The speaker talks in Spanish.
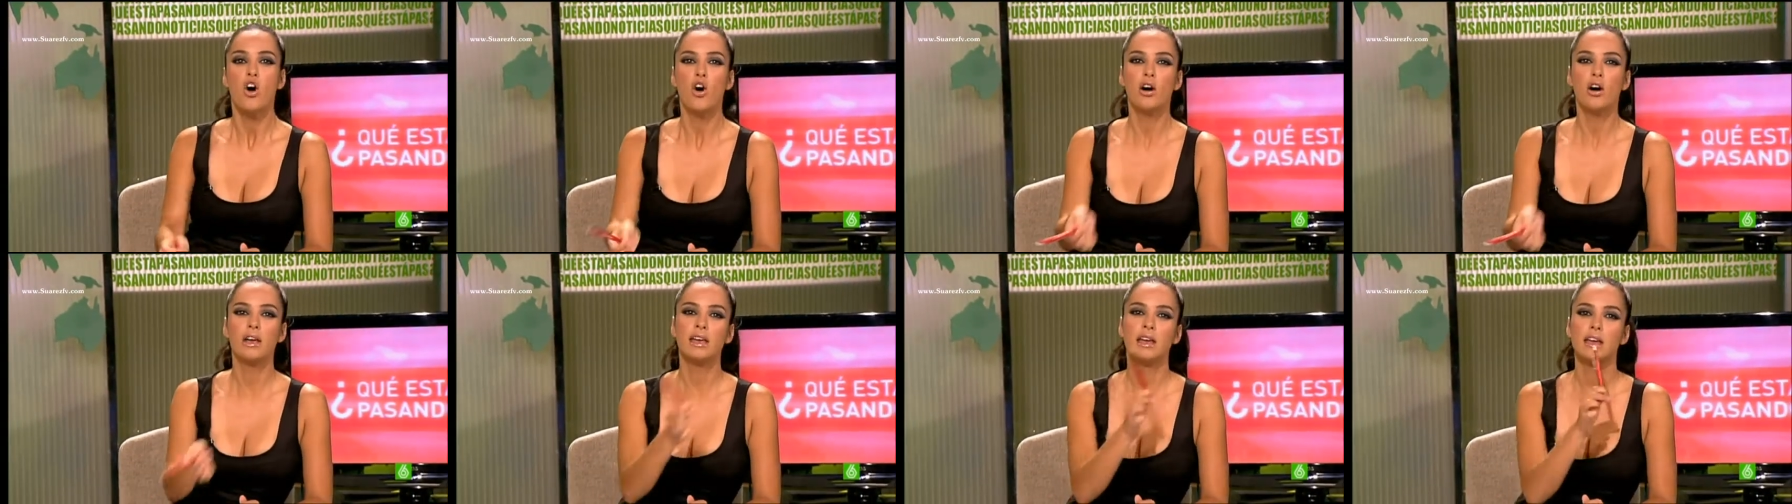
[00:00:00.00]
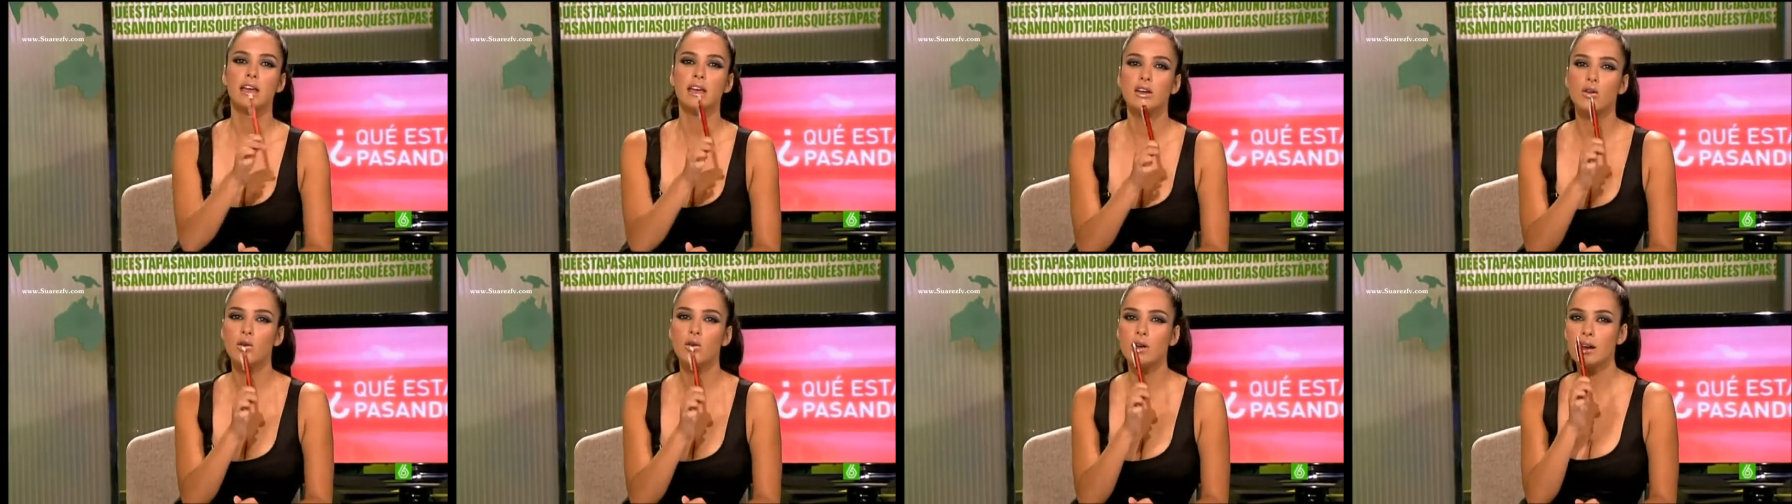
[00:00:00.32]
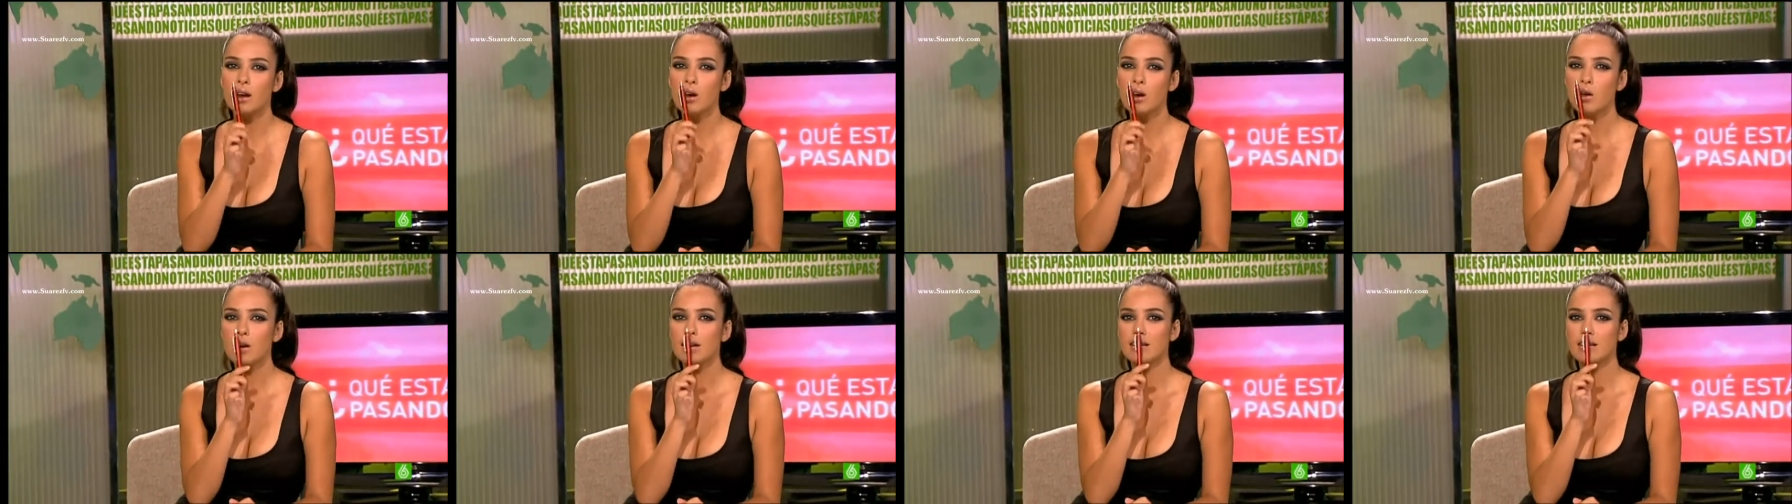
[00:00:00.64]
Oye, ¿y no es
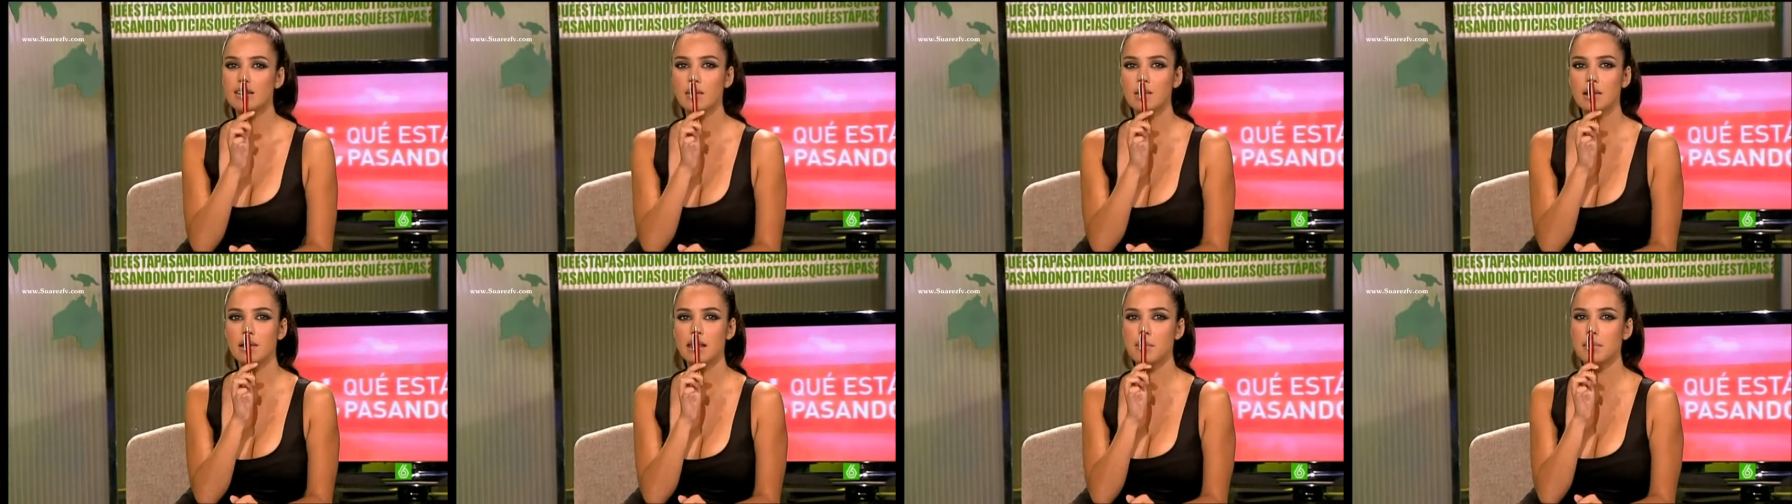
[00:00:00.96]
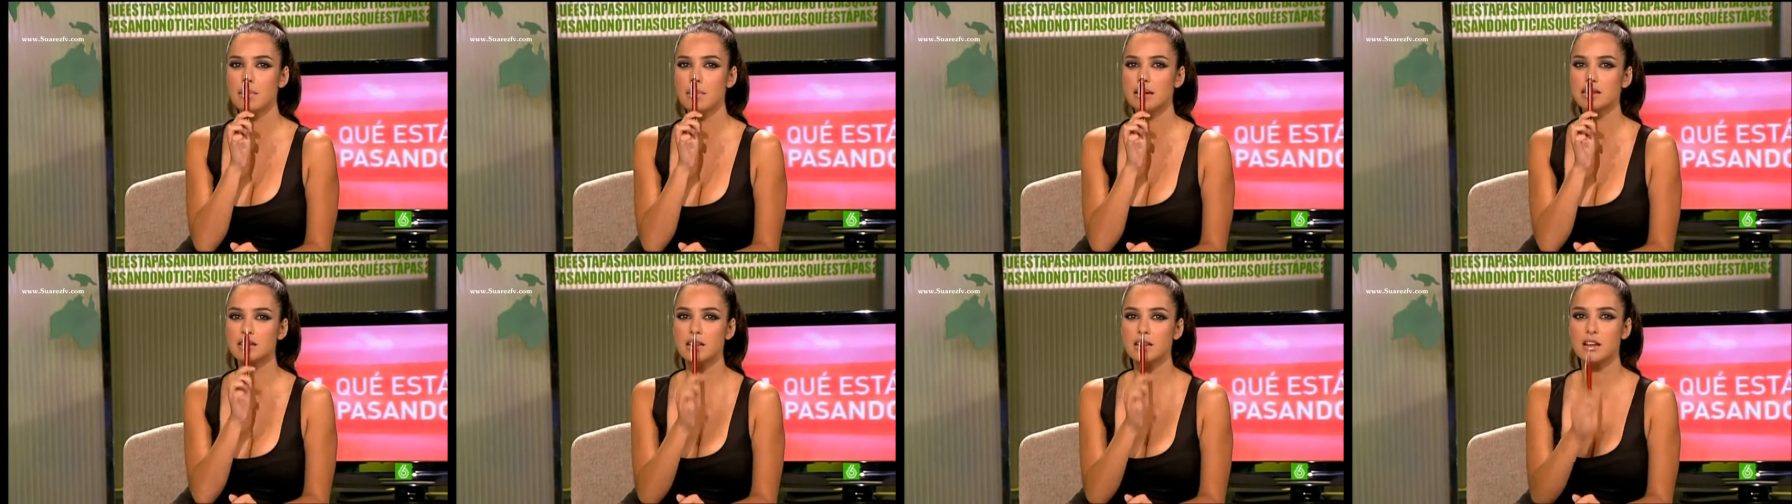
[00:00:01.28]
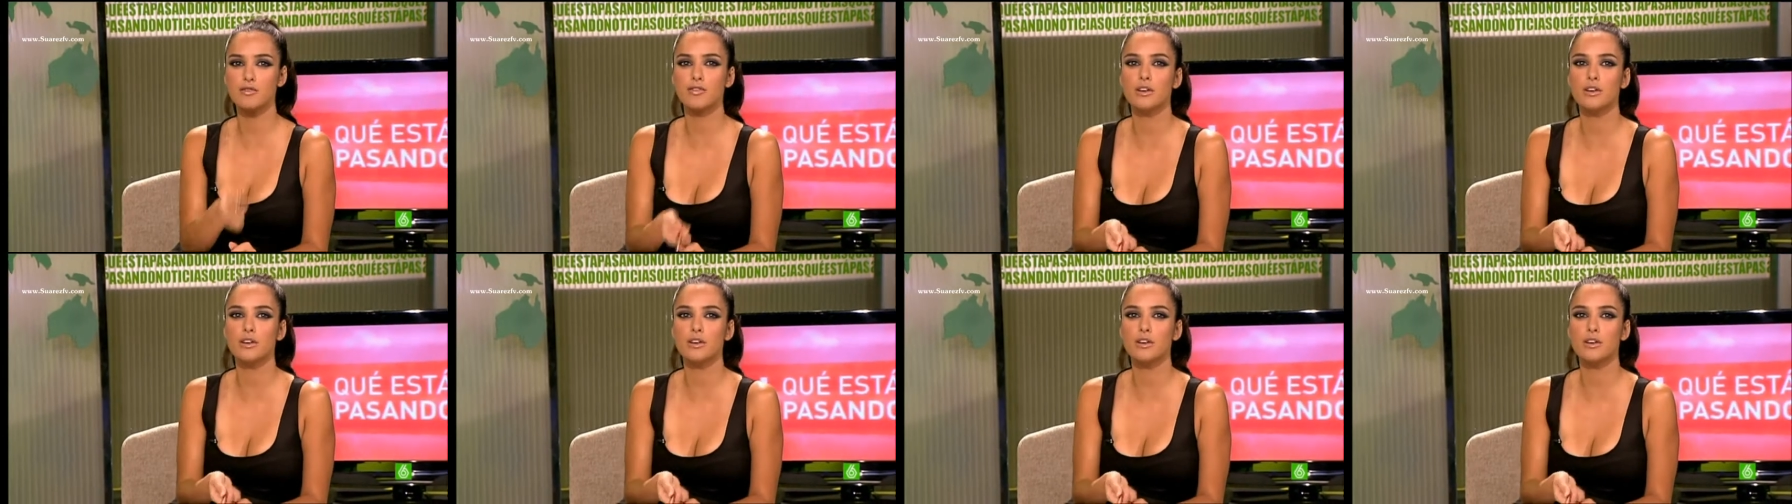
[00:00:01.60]
raro que se vendan más estas